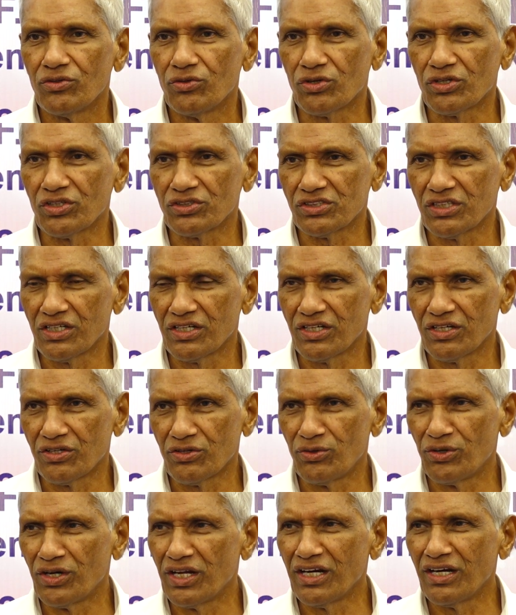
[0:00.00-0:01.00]
ఒకసారి
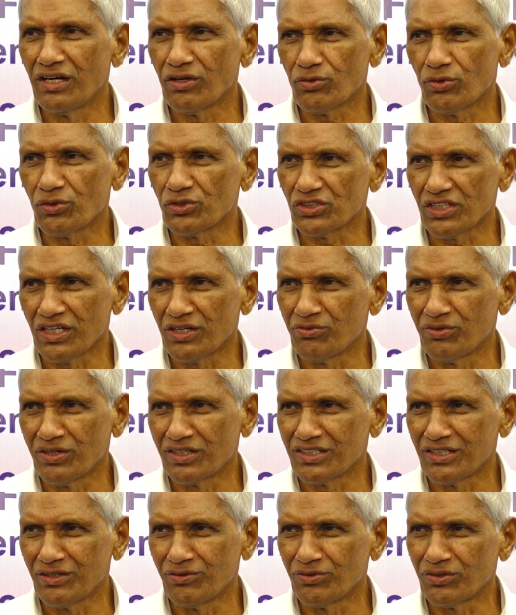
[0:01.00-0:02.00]
రెండేళ్ళకు ఒకసారి
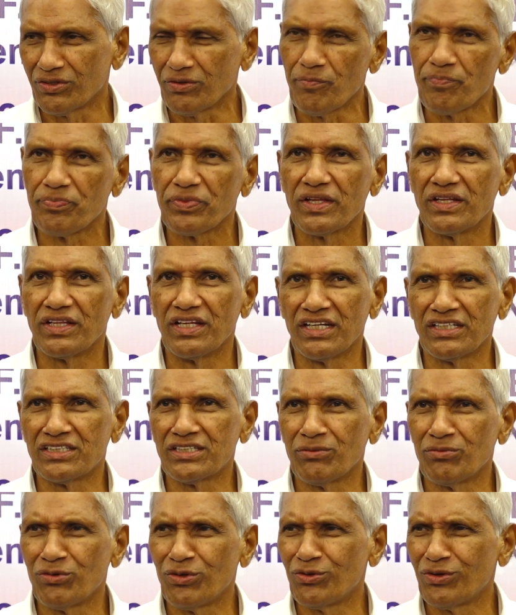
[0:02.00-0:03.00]
పెడతా ఉంటాం
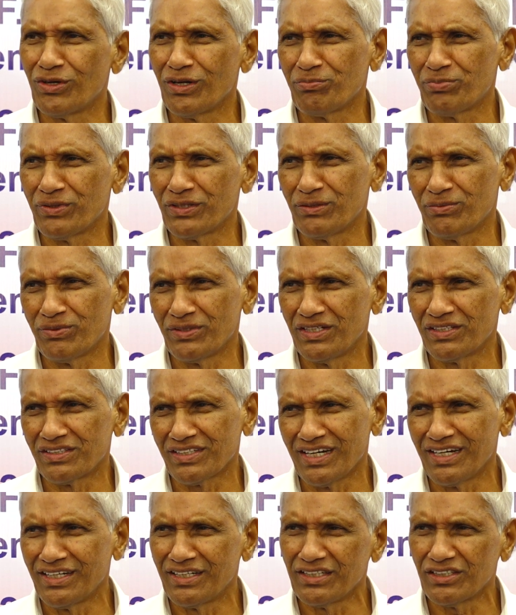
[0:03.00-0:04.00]
దేశంలో ఉన్న పెద్ద పెద్ద
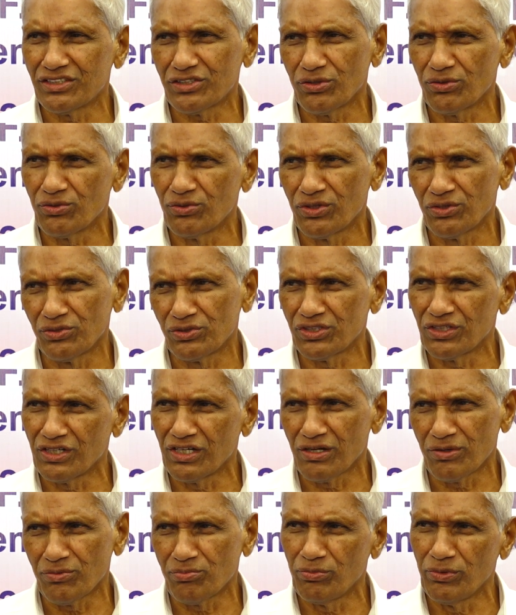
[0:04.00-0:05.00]
సైంటిస్టులు కూడా
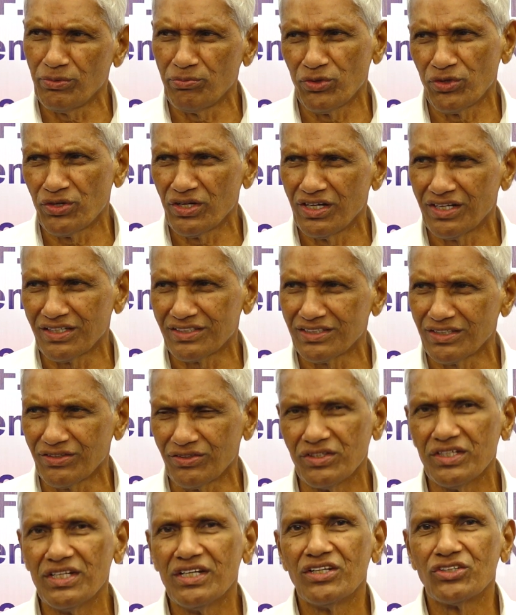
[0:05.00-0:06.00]
వచ్చినారు మెమోరియల్ లెక్చర్
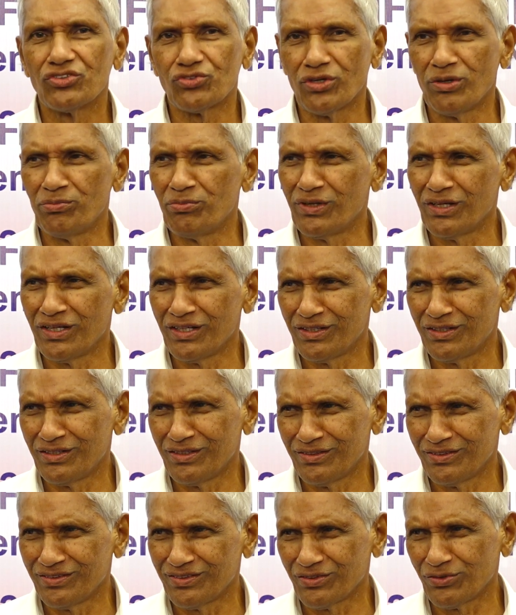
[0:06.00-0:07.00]

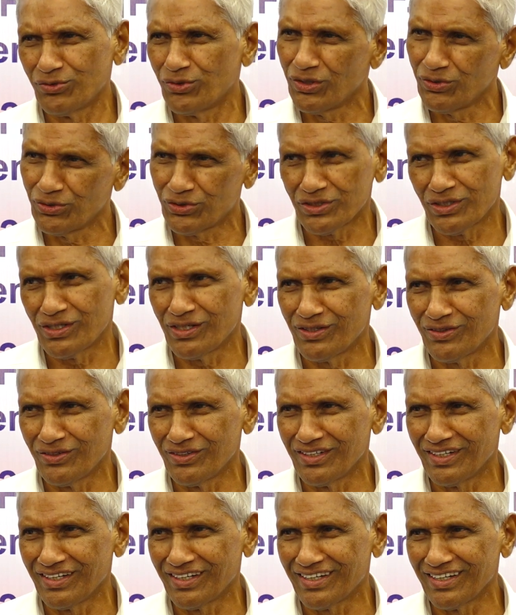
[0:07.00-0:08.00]
స్వామినాథన్ కూడా వచ్చినాడు
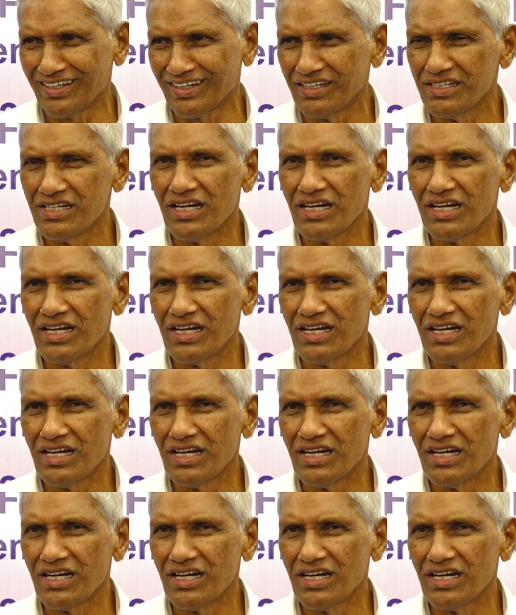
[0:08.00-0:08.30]
దీనికి